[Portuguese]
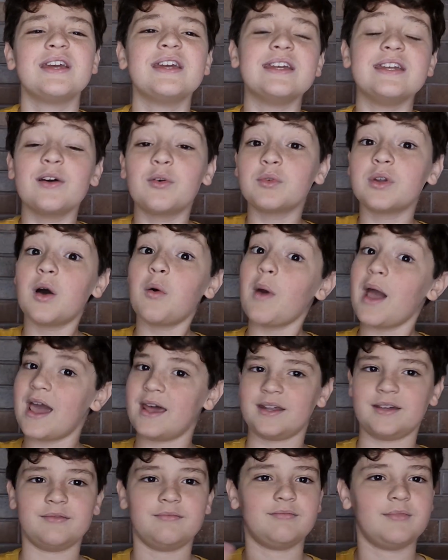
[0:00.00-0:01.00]
E eu não
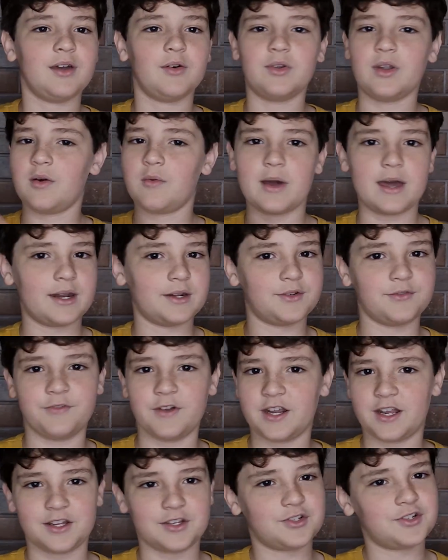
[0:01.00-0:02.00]
era, eu não era
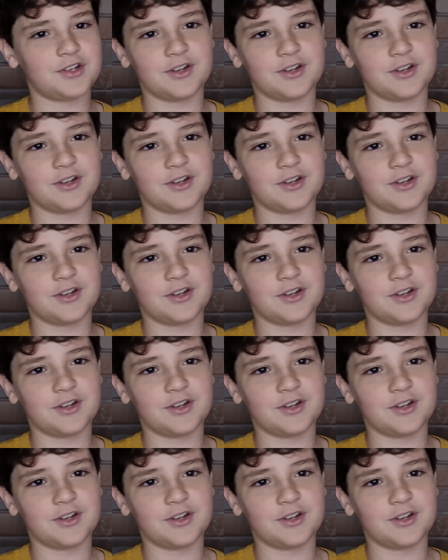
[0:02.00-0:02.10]
diferente.